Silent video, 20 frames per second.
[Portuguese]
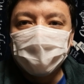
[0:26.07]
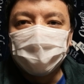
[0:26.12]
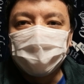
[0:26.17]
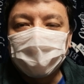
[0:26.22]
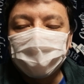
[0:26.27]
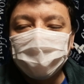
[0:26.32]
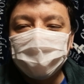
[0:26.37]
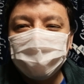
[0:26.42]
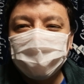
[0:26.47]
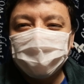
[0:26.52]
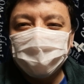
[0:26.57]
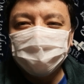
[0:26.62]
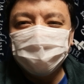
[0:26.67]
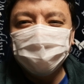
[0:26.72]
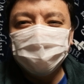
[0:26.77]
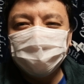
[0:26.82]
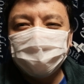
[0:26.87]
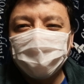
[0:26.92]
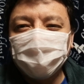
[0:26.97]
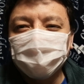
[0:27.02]
O problema é que a
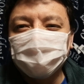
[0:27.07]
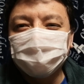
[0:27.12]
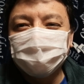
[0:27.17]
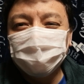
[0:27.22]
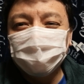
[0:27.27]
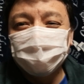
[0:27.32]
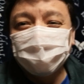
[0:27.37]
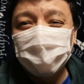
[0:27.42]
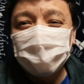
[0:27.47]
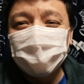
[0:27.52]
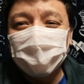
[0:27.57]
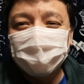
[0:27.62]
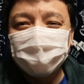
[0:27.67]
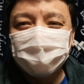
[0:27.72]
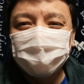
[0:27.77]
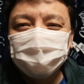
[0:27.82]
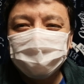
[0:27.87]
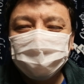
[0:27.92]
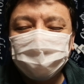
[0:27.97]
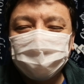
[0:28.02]
gente tem ouvido aí
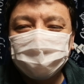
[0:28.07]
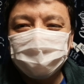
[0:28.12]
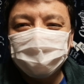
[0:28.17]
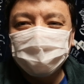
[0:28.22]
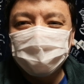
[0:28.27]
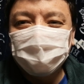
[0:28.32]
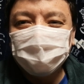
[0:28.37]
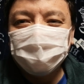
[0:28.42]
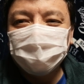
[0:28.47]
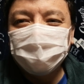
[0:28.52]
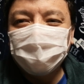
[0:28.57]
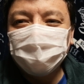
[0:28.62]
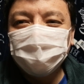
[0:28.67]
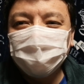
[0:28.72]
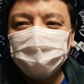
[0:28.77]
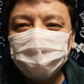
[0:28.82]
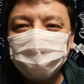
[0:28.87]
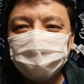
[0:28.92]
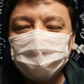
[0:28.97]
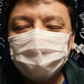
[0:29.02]
bastante falar que tem
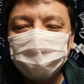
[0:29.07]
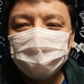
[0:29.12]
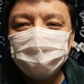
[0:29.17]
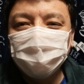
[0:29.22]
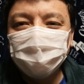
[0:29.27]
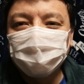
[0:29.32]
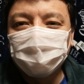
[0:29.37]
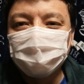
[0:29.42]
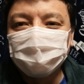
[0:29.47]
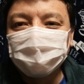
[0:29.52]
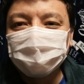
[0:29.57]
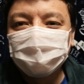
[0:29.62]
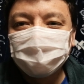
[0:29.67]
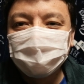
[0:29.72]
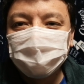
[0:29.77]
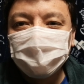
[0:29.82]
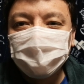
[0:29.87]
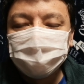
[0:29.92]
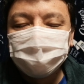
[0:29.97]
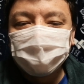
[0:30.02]
gente com
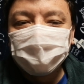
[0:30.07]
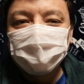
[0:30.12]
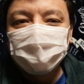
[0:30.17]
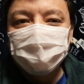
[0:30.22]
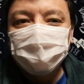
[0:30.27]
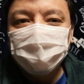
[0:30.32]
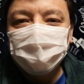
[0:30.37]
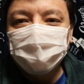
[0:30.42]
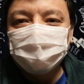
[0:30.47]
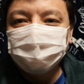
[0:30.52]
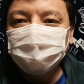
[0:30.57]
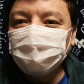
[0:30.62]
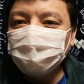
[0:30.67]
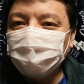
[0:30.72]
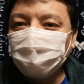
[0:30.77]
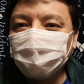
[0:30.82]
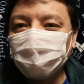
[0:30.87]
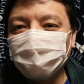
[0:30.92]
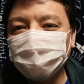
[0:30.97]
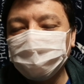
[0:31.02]
sintomas. E a
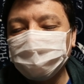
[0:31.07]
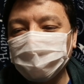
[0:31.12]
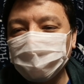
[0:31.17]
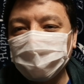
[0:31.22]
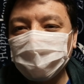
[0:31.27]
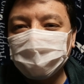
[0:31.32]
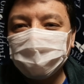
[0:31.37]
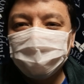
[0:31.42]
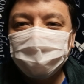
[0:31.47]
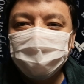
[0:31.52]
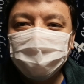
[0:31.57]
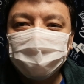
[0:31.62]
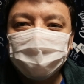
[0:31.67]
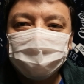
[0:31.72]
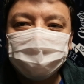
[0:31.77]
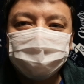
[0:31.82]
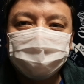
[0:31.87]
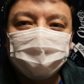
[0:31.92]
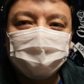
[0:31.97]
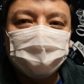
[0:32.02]
gente ouve falar aqui,
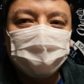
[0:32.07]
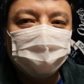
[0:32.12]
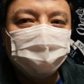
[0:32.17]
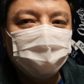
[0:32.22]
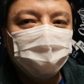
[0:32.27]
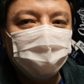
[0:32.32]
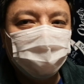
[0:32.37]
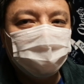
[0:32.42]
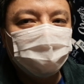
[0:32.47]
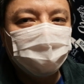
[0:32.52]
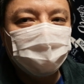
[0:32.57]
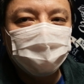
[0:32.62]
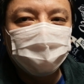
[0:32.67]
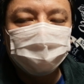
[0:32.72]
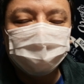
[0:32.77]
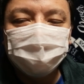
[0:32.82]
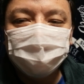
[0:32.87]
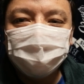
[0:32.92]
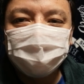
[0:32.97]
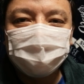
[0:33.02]
ouve falar ali, né?
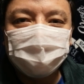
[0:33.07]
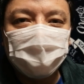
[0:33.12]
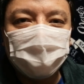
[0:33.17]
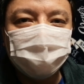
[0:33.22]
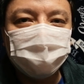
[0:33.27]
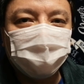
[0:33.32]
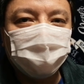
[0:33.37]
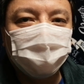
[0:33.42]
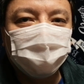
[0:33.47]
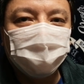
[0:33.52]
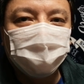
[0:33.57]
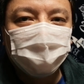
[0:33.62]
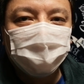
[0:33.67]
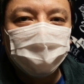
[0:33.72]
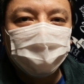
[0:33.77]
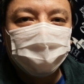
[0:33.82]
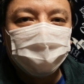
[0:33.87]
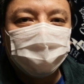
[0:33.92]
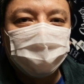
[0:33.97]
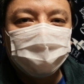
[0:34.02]
A gente sabe que
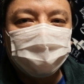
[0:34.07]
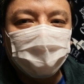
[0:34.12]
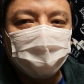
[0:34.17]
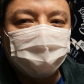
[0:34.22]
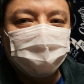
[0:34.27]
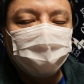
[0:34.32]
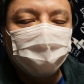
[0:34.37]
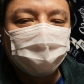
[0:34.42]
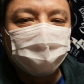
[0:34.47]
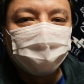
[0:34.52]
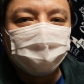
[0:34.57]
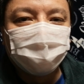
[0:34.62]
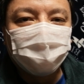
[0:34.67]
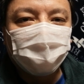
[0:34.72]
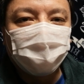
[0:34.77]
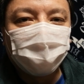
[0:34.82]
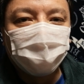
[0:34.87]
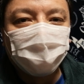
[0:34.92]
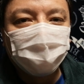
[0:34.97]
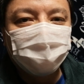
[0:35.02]
que tá tendo
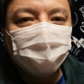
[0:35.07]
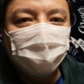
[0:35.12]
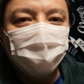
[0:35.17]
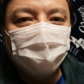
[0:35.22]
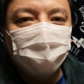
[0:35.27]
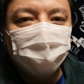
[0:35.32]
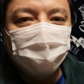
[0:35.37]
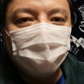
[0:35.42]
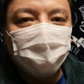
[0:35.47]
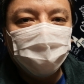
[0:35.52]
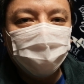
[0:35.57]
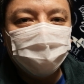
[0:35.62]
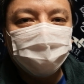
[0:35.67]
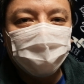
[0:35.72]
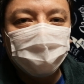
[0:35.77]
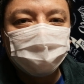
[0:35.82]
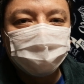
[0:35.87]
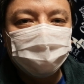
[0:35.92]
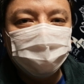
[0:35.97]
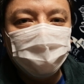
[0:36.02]
alguma coisa e ninguém
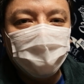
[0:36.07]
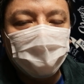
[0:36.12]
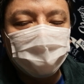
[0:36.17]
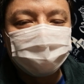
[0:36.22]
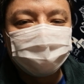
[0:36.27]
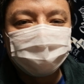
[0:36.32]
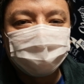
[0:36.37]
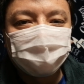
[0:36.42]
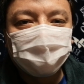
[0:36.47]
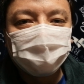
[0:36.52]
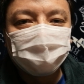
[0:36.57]
fala o que é.